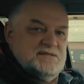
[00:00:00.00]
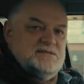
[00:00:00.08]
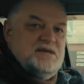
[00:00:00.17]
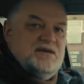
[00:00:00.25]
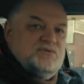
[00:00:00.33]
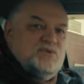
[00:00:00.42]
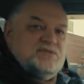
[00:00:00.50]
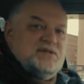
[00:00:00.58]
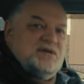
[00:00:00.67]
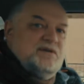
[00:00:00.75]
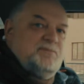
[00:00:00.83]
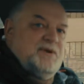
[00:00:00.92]

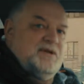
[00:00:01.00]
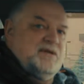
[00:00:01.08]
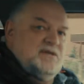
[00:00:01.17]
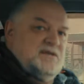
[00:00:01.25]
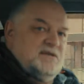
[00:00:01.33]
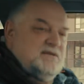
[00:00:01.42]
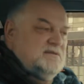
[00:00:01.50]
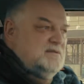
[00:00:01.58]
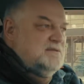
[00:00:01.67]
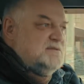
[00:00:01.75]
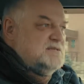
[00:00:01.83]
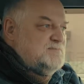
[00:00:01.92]
диагностикой при,
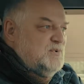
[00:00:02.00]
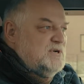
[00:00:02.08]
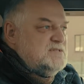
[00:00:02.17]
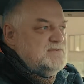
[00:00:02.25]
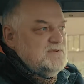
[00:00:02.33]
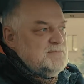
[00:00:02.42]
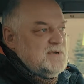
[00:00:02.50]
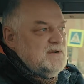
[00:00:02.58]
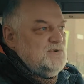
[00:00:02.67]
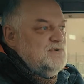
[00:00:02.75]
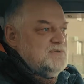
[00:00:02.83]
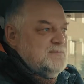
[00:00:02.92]
с использованием
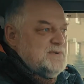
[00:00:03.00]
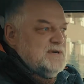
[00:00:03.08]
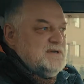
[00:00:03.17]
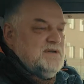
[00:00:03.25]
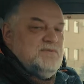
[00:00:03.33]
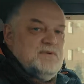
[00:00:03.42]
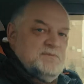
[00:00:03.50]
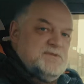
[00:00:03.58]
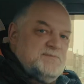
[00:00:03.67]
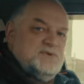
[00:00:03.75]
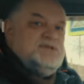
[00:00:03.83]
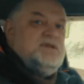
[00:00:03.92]
какого-то программного
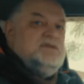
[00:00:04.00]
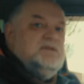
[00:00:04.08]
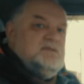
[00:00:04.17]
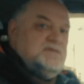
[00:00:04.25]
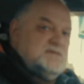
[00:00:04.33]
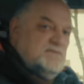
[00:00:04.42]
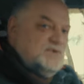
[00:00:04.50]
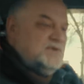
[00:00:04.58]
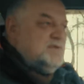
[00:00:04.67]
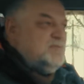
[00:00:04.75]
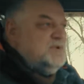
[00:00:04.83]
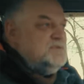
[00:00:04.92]
обеспечения на
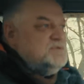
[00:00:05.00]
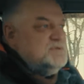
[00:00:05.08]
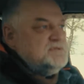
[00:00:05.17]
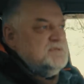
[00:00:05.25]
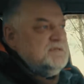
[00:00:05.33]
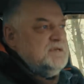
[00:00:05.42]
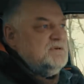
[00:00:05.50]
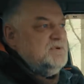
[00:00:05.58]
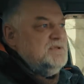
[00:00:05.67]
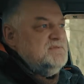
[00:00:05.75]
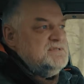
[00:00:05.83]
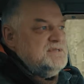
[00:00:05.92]
сегодня пользуются
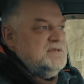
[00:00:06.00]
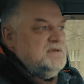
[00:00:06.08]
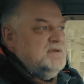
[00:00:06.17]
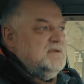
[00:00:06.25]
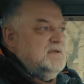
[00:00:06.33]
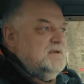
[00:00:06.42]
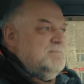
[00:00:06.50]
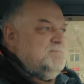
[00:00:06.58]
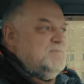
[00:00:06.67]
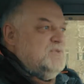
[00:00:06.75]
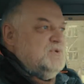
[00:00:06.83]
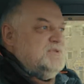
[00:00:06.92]
далеко не все
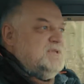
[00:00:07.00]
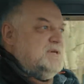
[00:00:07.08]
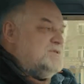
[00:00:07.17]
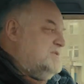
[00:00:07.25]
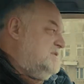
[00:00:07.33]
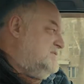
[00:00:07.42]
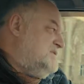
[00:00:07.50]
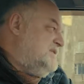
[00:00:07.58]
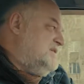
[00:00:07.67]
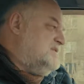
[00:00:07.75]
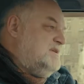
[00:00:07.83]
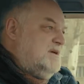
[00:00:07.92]
но также не
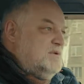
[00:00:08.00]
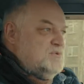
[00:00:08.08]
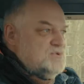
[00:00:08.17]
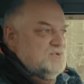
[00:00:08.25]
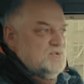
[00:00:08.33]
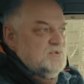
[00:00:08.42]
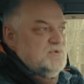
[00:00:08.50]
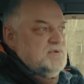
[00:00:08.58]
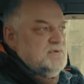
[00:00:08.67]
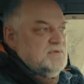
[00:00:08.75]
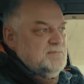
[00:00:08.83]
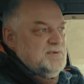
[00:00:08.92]
все знают,
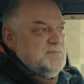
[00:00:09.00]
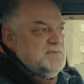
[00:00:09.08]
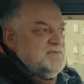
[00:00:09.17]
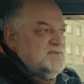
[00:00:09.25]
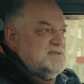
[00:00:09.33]
что, например, в